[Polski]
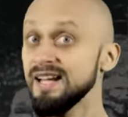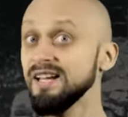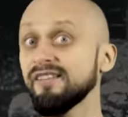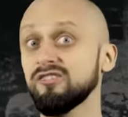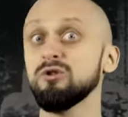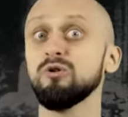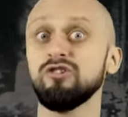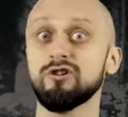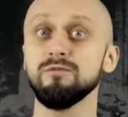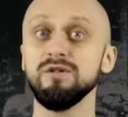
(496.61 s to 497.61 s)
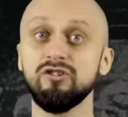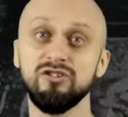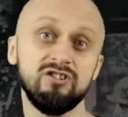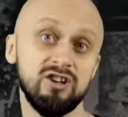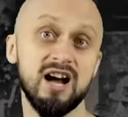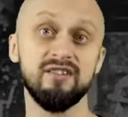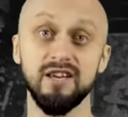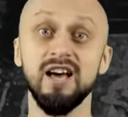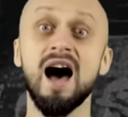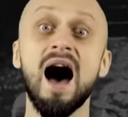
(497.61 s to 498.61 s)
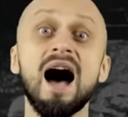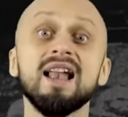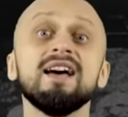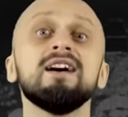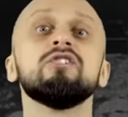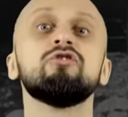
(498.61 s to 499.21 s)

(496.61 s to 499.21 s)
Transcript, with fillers: I zaczęło się robić nieciekawie, ale